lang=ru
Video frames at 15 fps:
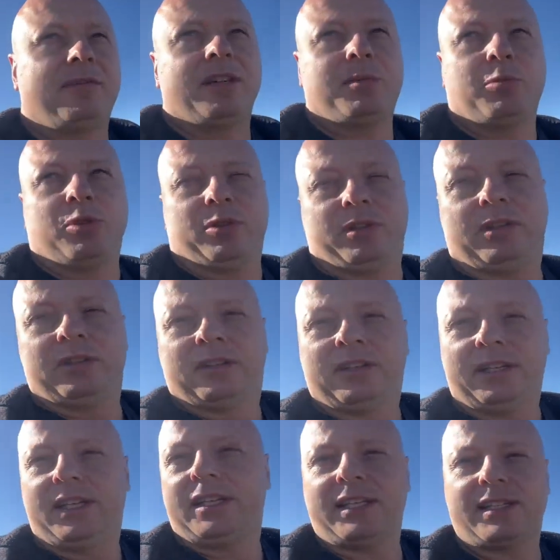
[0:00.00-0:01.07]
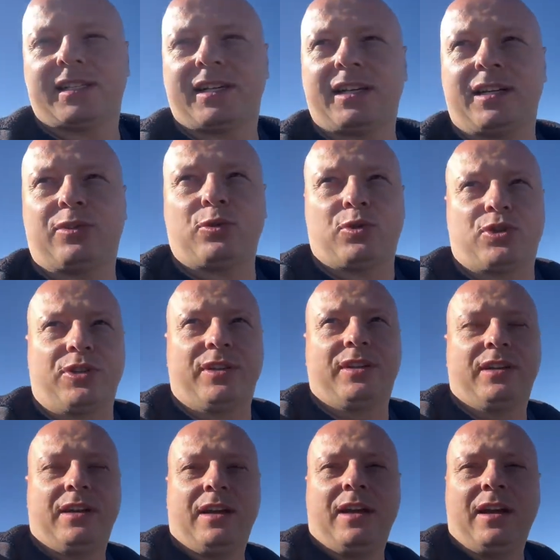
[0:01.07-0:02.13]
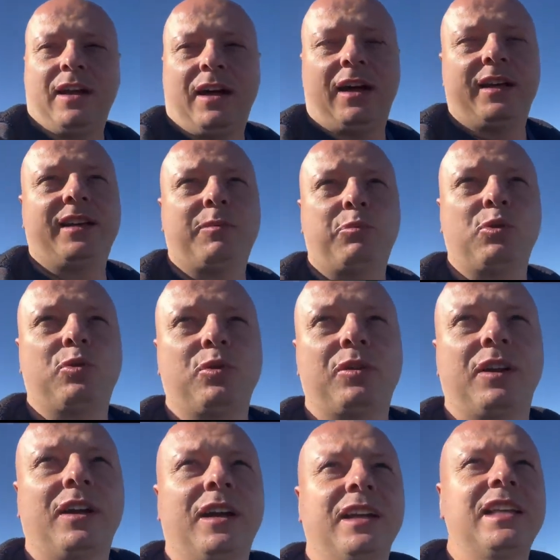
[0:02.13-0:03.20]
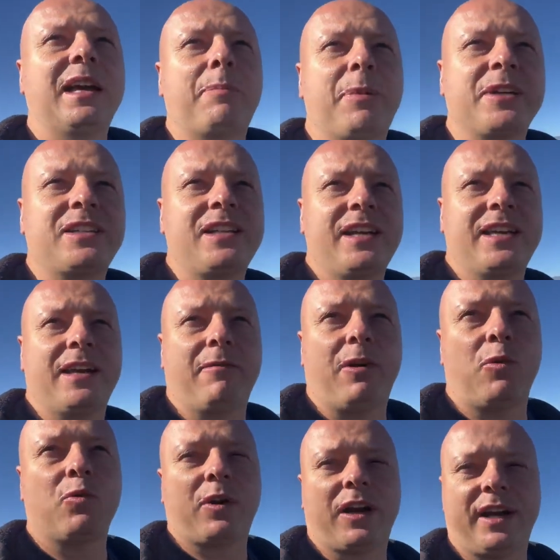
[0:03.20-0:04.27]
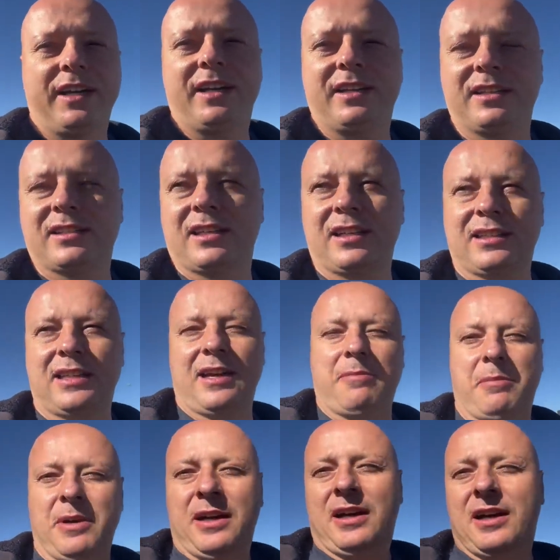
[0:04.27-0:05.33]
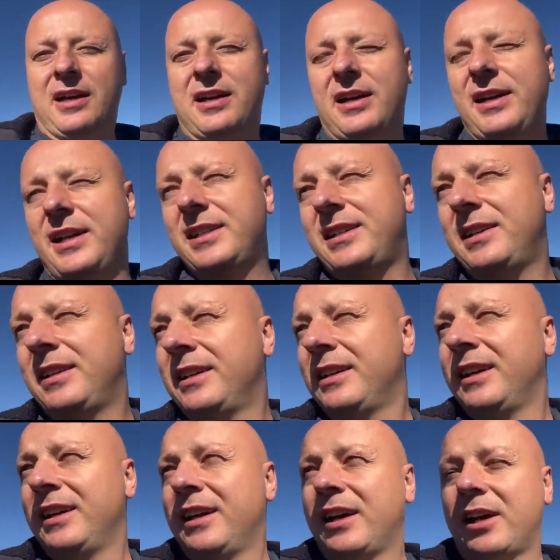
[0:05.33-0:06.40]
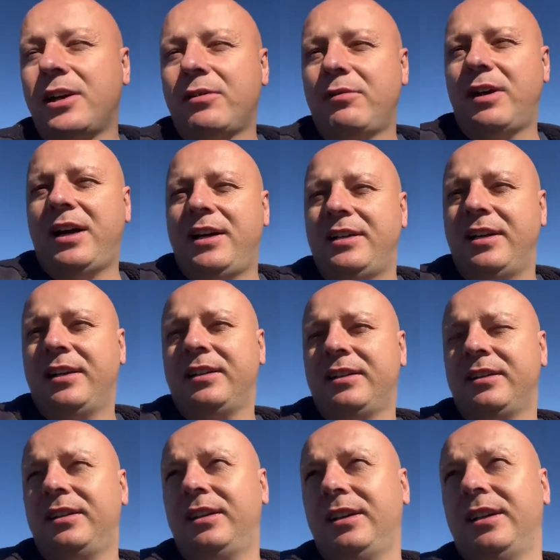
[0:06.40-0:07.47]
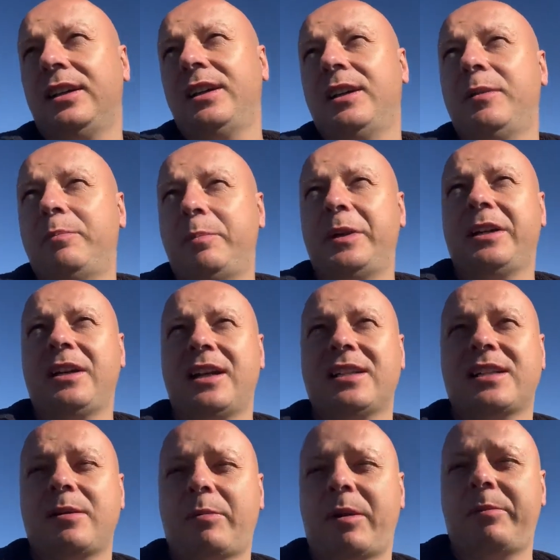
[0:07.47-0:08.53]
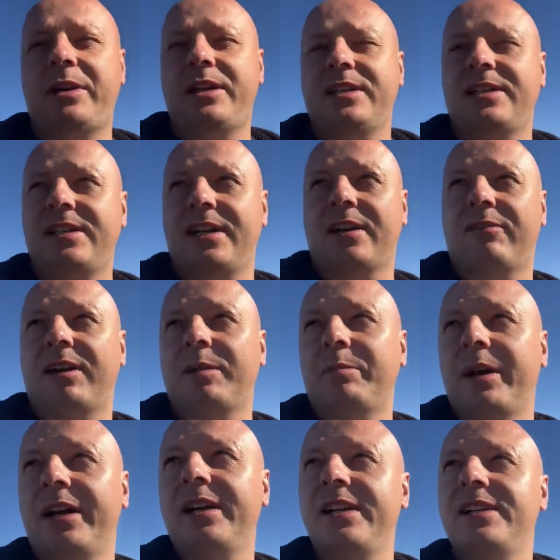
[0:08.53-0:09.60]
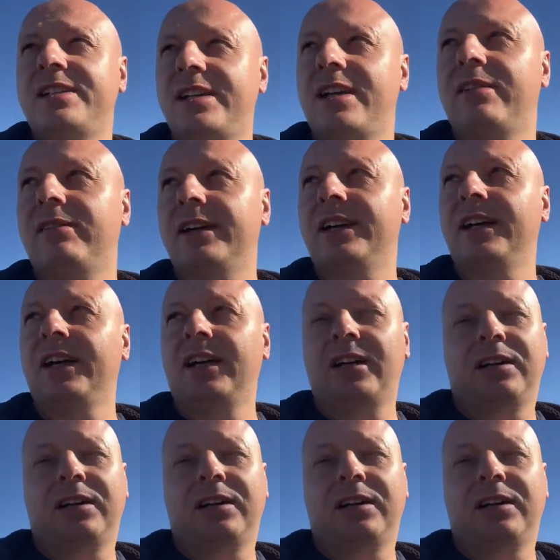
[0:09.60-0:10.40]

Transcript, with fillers: не возьмет и ТЦК тоже. Они будут до последнего украинца там грызть, рвать, э, пытаться мобилизировать, могилизировать.